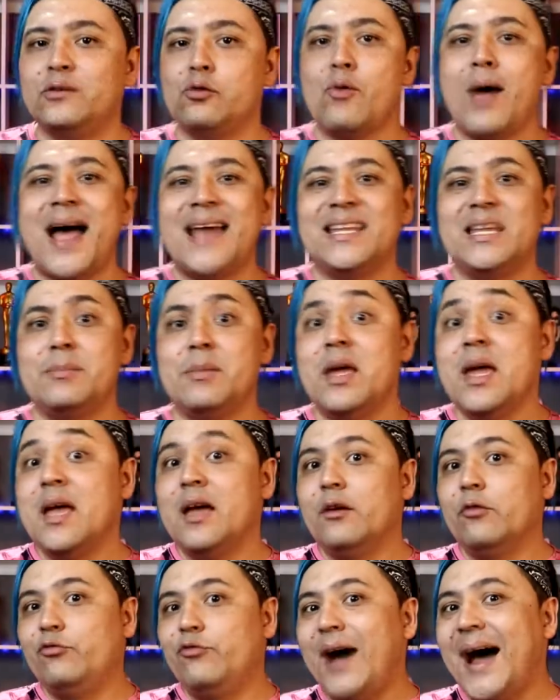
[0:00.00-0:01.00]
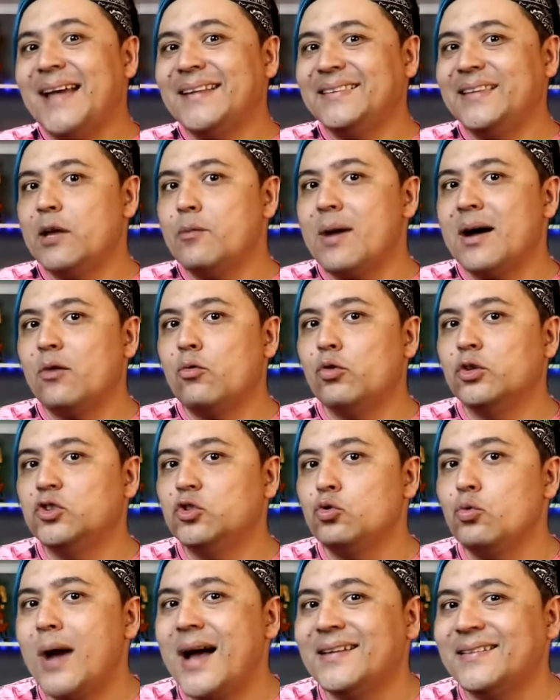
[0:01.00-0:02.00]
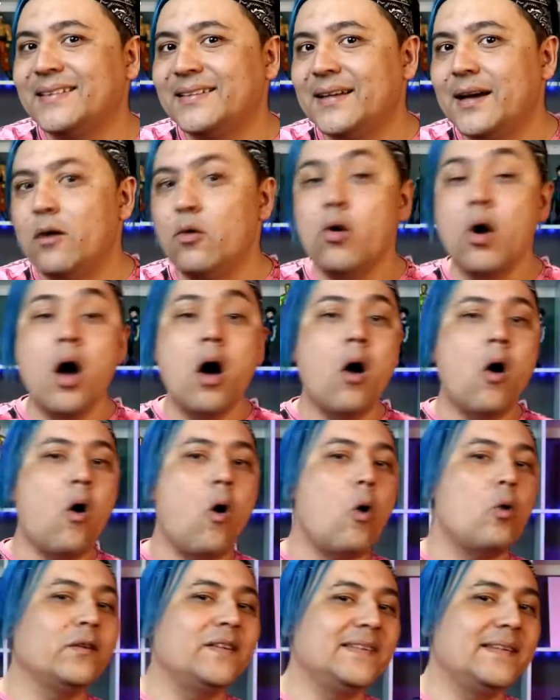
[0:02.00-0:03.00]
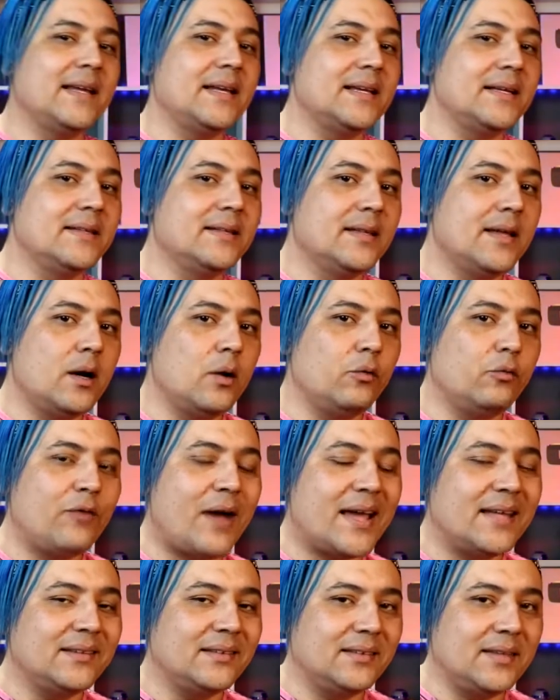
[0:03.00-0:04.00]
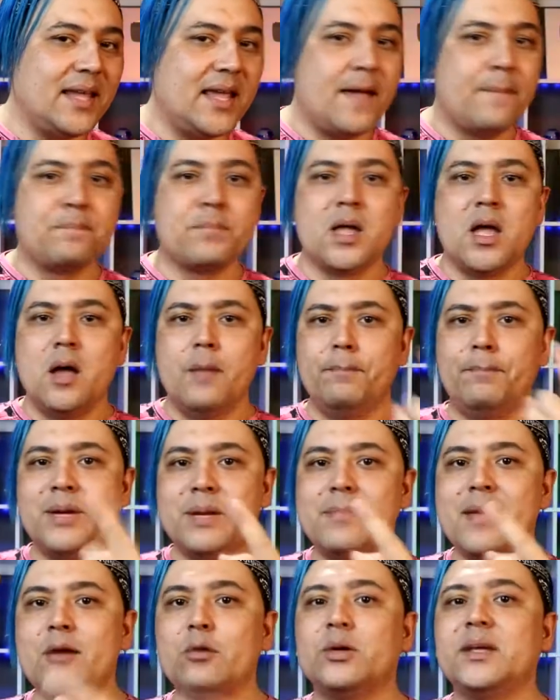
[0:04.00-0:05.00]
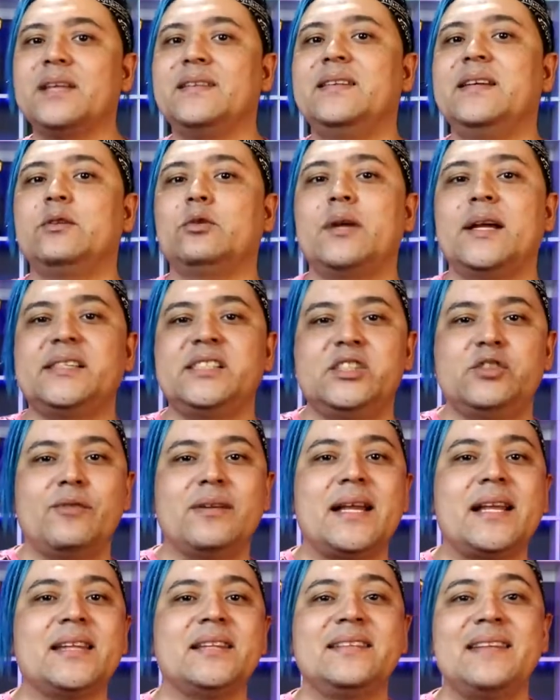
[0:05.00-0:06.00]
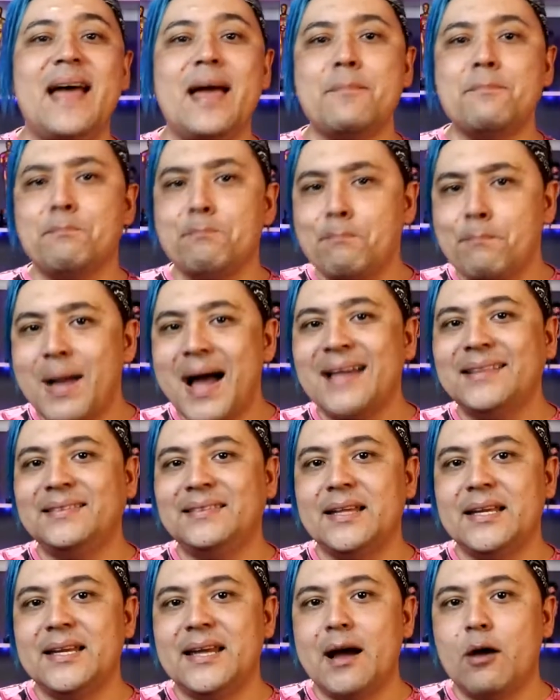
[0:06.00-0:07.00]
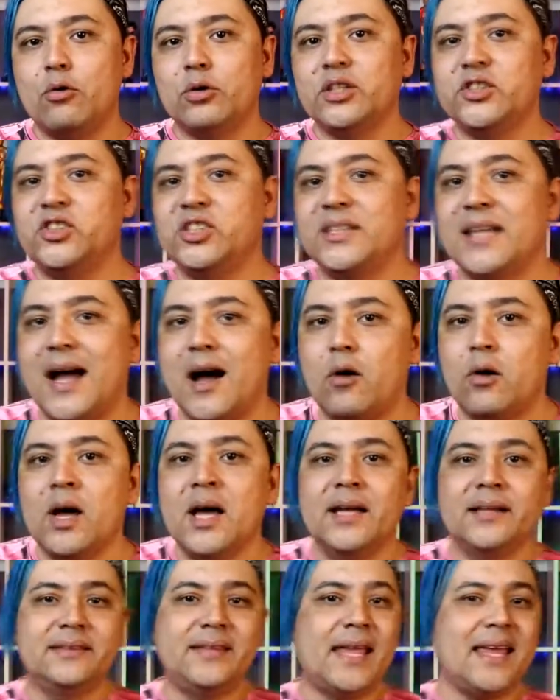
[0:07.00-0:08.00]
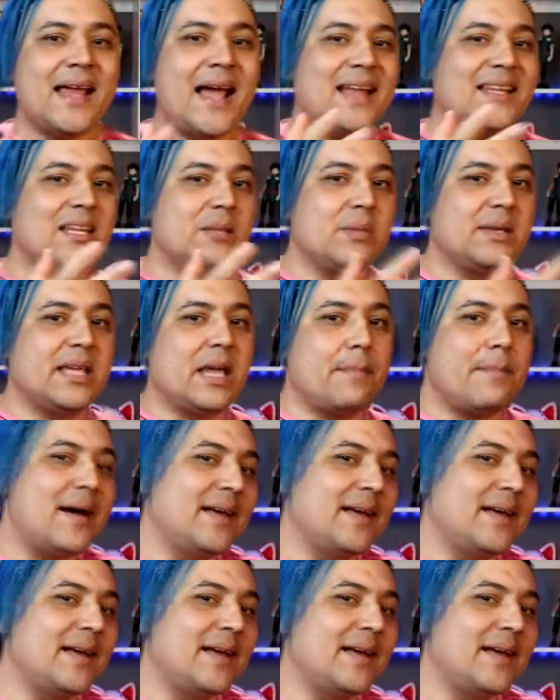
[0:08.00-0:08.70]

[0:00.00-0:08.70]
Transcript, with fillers: se um anime vai ter uma continuação ou se ele não vai ter. Primeiro quesito que a gente vai analisar é material original. Tem anime que é